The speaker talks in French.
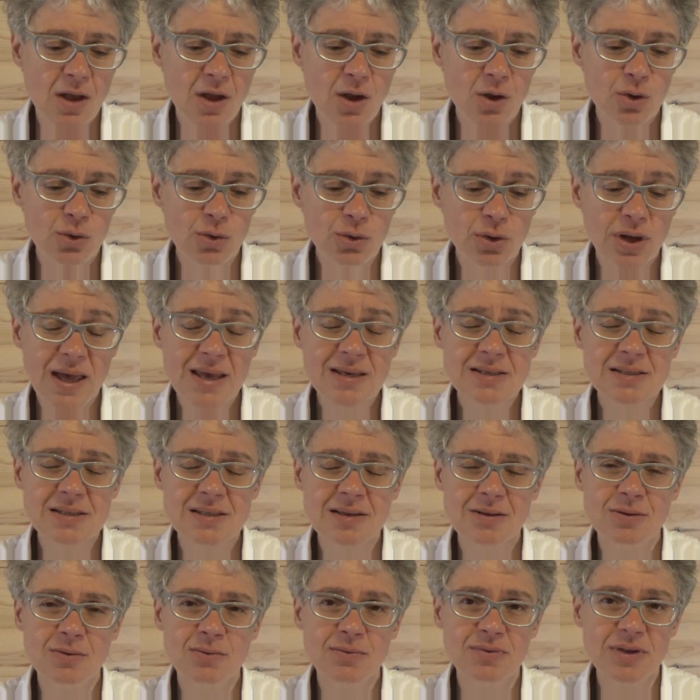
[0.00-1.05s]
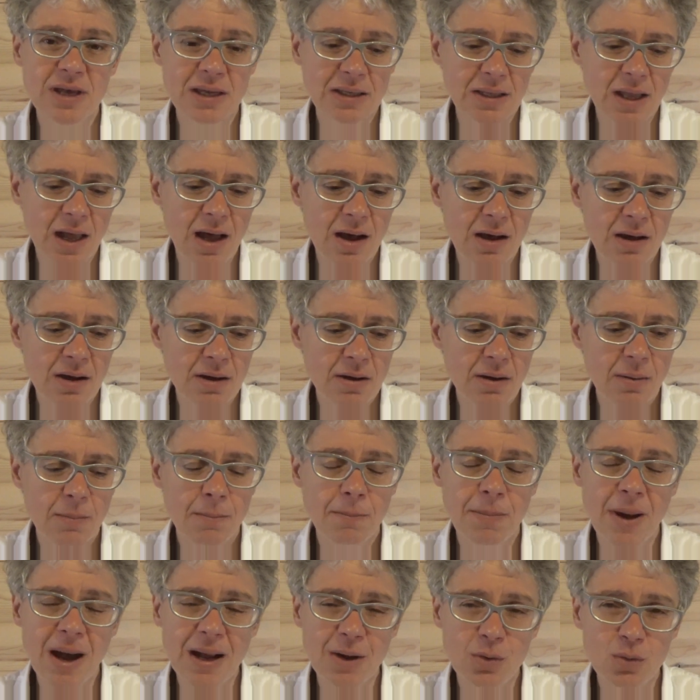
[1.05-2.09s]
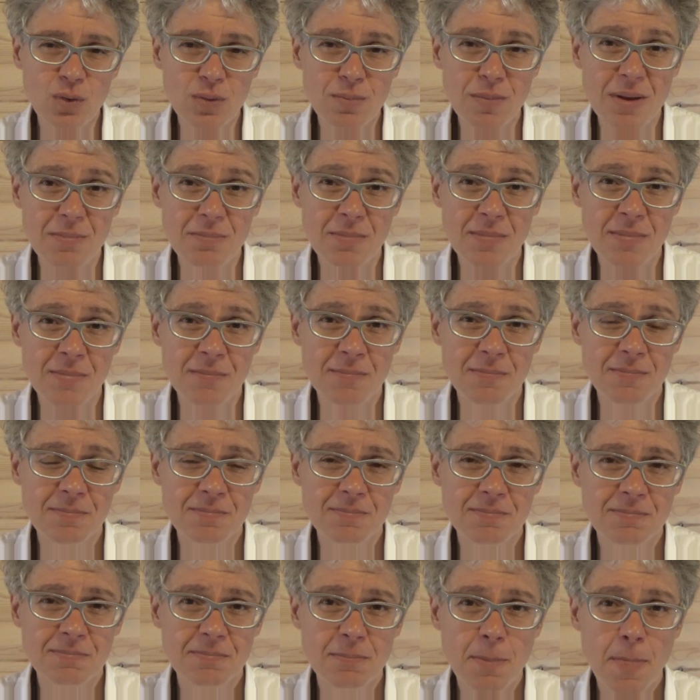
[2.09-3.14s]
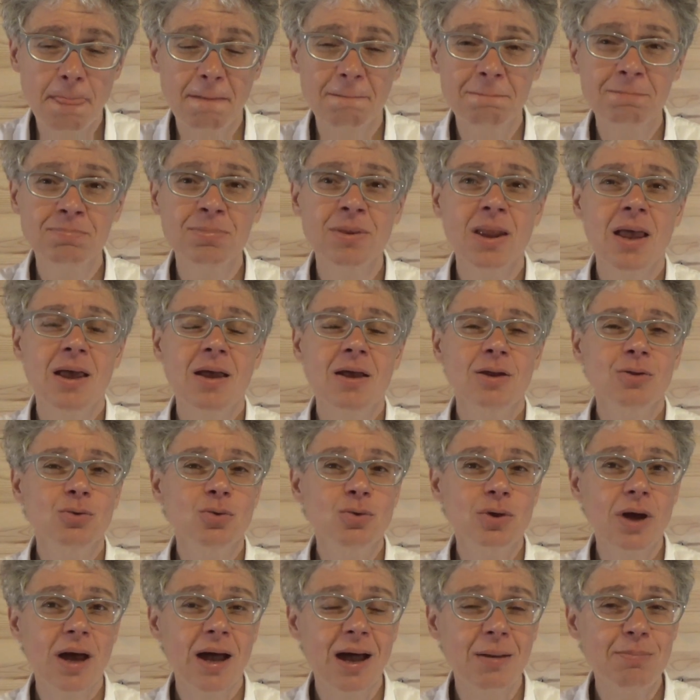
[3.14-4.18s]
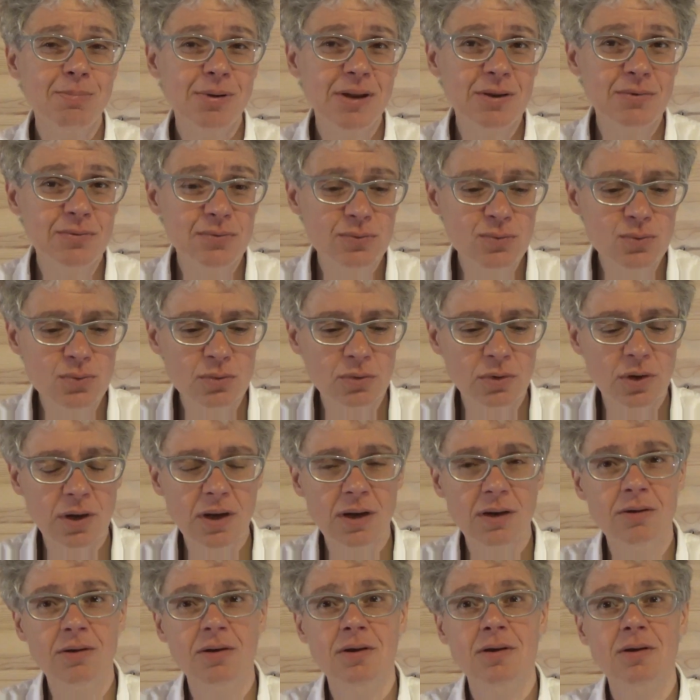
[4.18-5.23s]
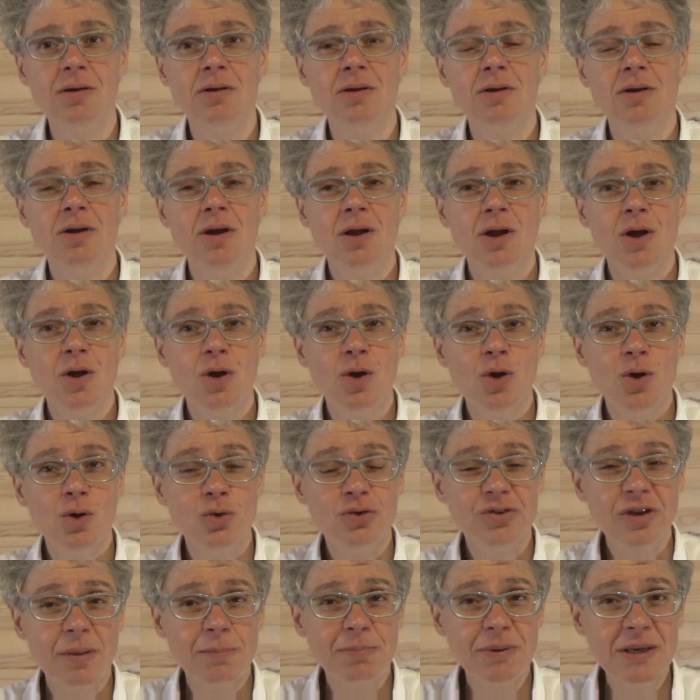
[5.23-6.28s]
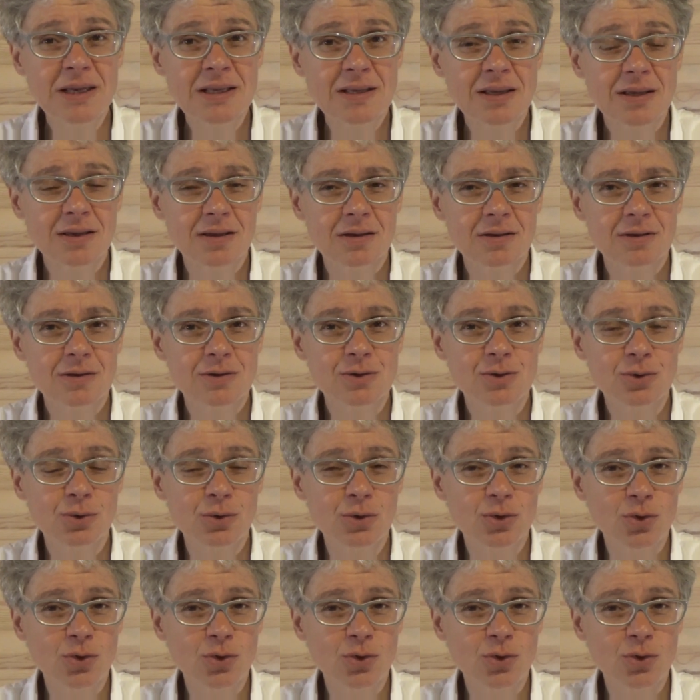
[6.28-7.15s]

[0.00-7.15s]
Le reste viendra par lui-même. Hmm? Donc rappelez-vous le, chapitre sur le